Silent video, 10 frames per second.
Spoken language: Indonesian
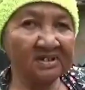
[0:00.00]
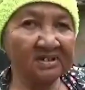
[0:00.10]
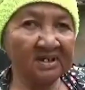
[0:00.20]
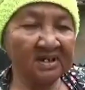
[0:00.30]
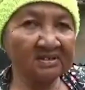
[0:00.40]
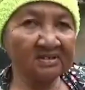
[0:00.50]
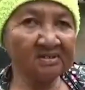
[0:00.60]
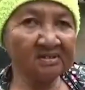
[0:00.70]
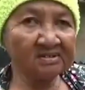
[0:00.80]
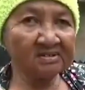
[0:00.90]
Iyalah
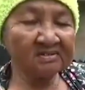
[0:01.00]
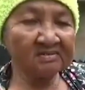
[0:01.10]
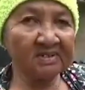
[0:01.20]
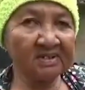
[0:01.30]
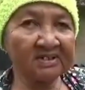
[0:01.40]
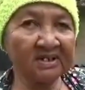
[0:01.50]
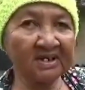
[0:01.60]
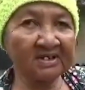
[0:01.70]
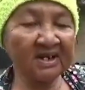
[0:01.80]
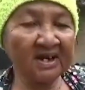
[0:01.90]
tuh. Be, ah.
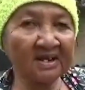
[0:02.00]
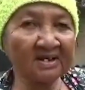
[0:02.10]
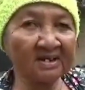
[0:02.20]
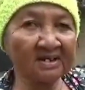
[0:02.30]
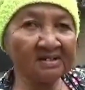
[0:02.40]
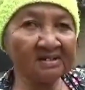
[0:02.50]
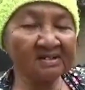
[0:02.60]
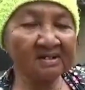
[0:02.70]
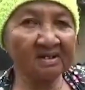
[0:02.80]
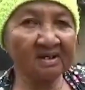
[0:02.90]
jangan hilangkan
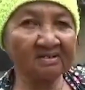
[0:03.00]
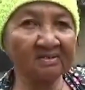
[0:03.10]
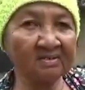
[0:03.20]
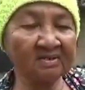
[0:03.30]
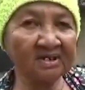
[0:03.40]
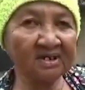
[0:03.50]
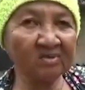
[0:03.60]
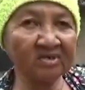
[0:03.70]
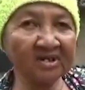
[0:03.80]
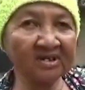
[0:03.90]
hmm. keturunan nenek
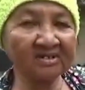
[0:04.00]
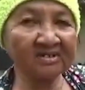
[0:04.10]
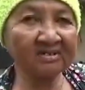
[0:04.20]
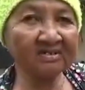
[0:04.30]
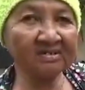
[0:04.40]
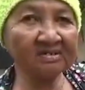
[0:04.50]
moyang kita dulu.